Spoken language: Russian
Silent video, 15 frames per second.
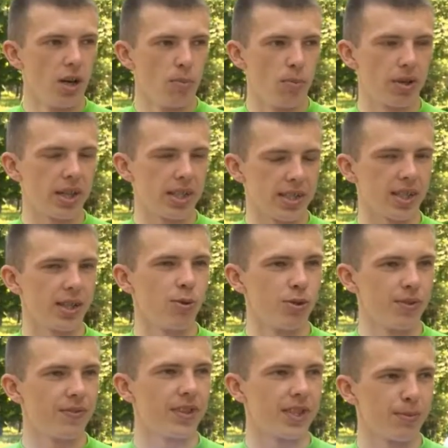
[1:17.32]
показать людям
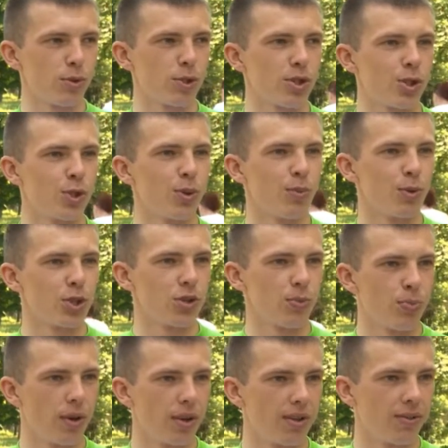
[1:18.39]
возможность, что можно
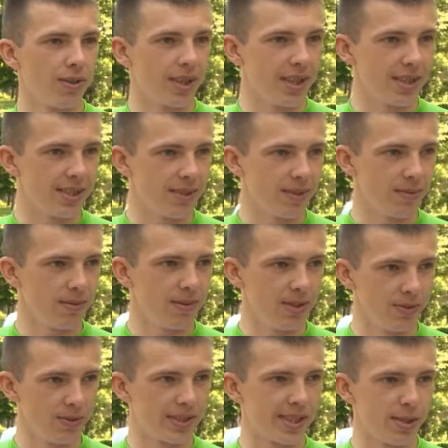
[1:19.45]
передвигаться на
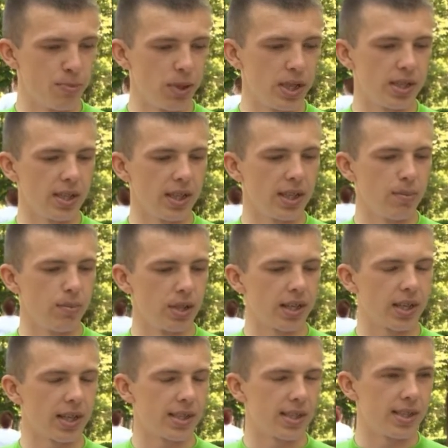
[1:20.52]
велосипеде именно
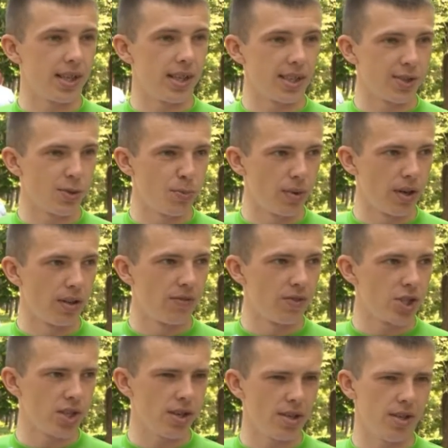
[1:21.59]
как средство
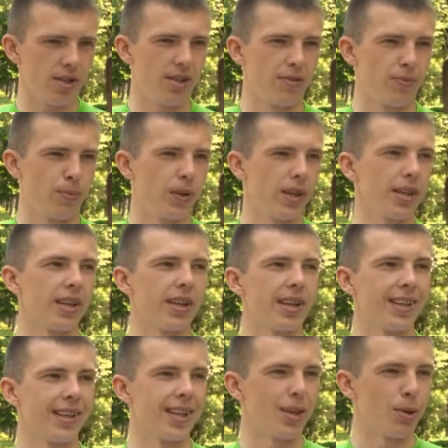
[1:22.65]
передвижения, не в плане
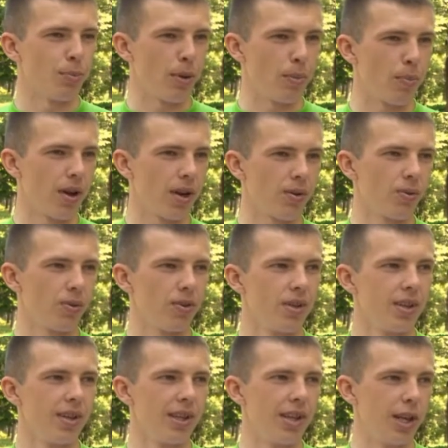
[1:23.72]
катания по парку
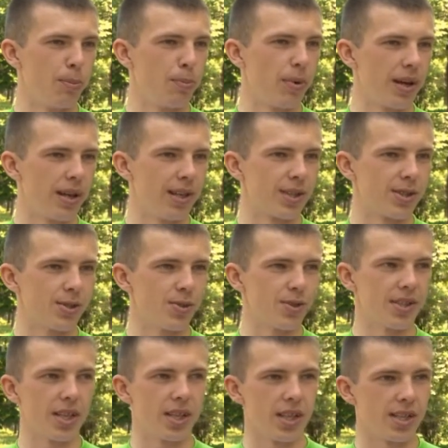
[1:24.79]
или по лесу,
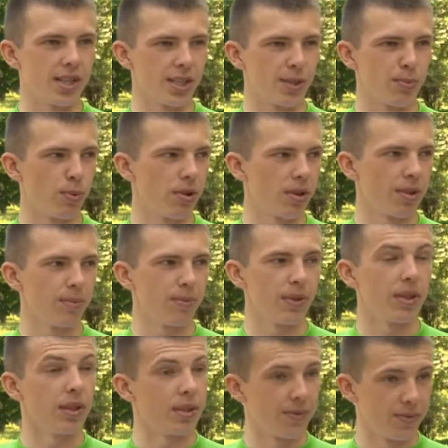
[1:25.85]
занятия спортом,
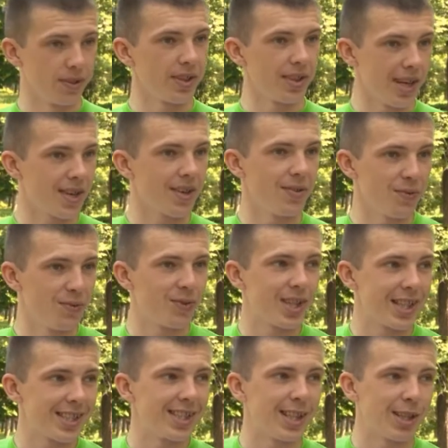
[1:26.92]
этого и так в
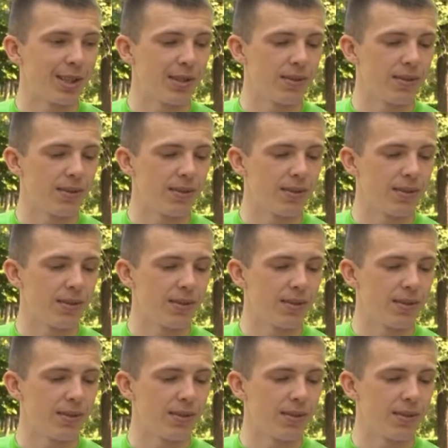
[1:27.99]
достатке в